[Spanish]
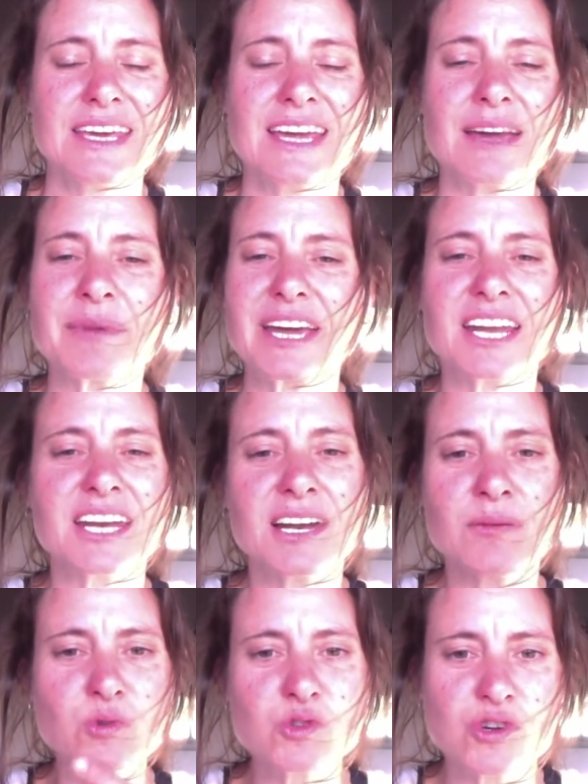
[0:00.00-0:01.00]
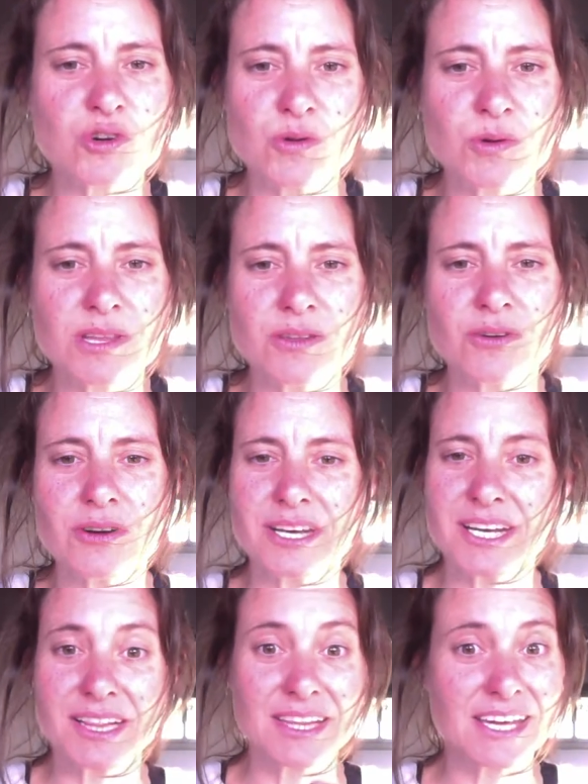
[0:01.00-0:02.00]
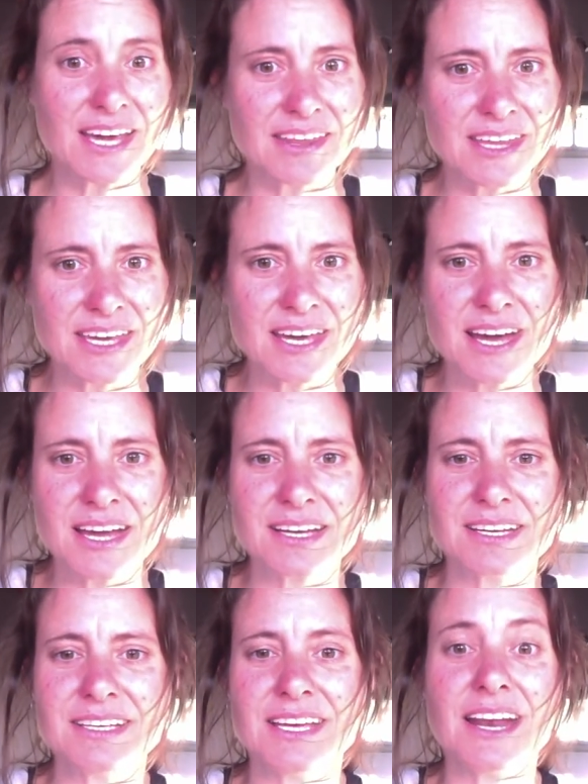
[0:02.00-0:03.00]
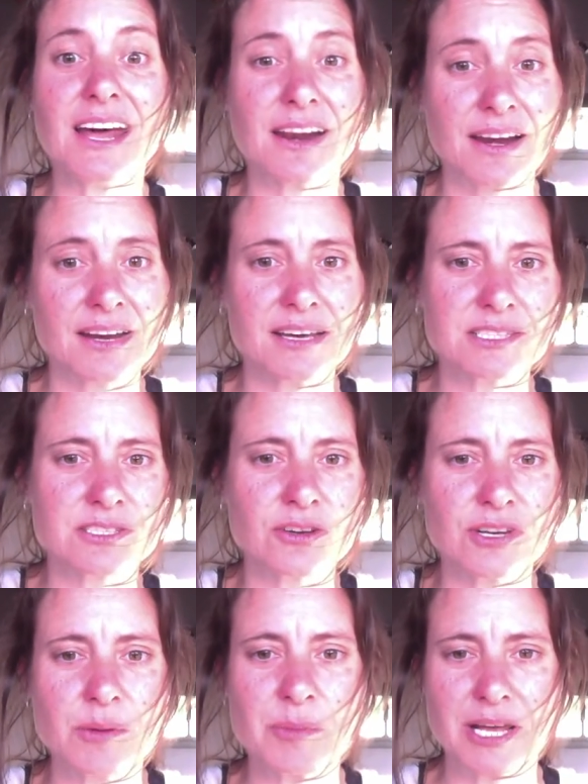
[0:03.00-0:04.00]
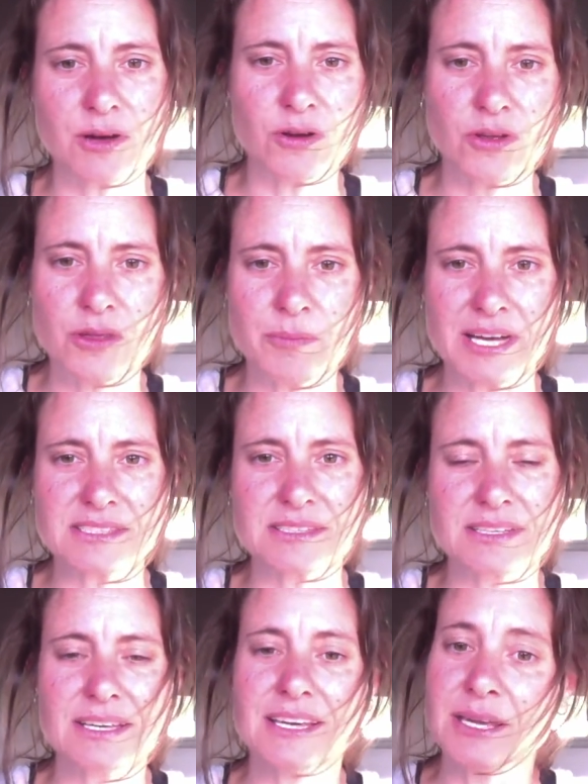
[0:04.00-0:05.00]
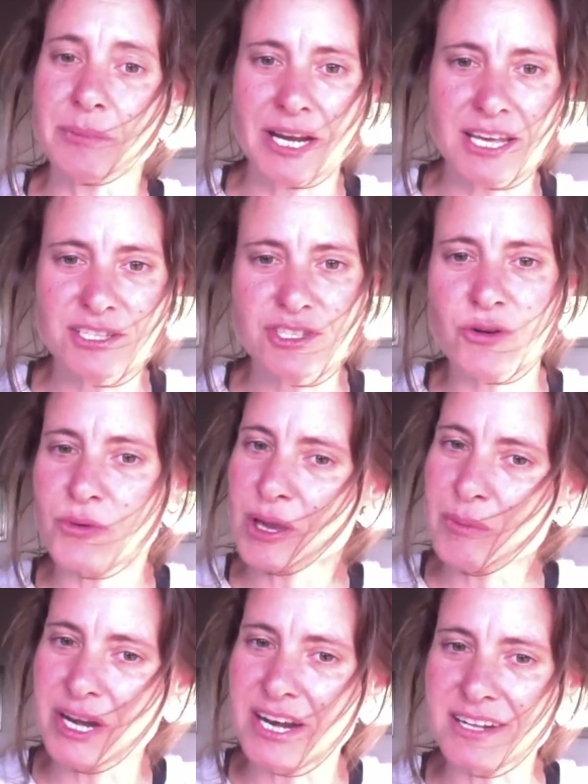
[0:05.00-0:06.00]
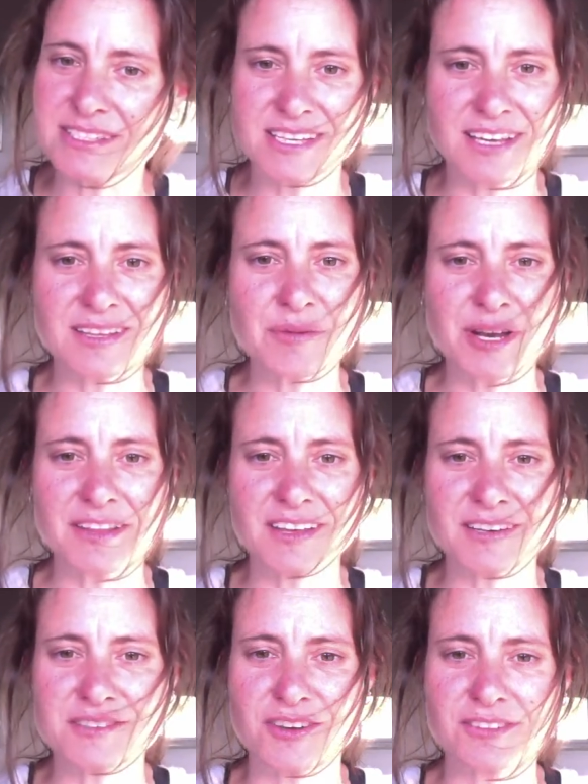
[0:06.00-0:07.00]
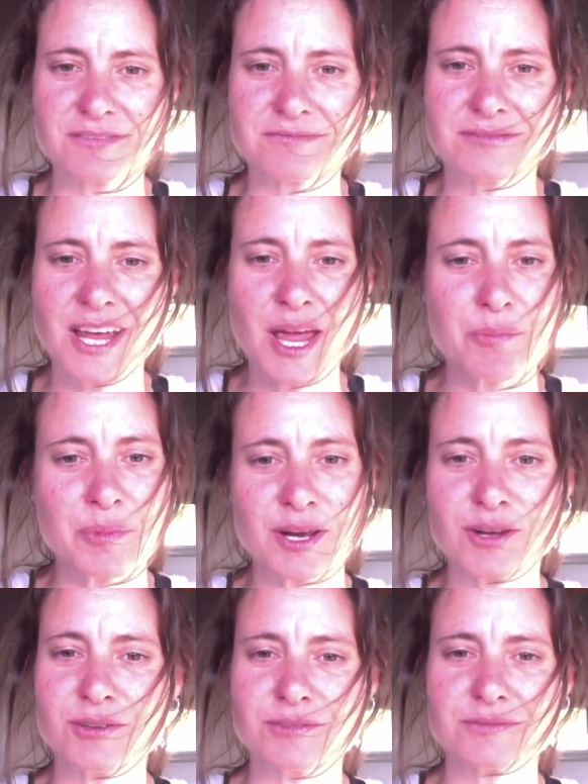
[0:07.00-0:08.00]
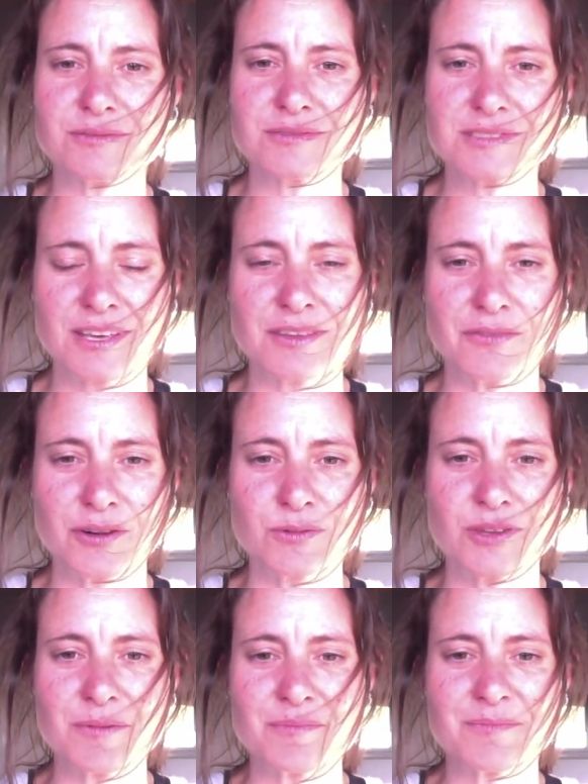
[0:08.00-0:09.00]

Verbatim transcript: que me genera mucho ruido en el día a día y en las relaciones para con los demás. Y para ello voy a apelar al siguiente plan de acción. Espero se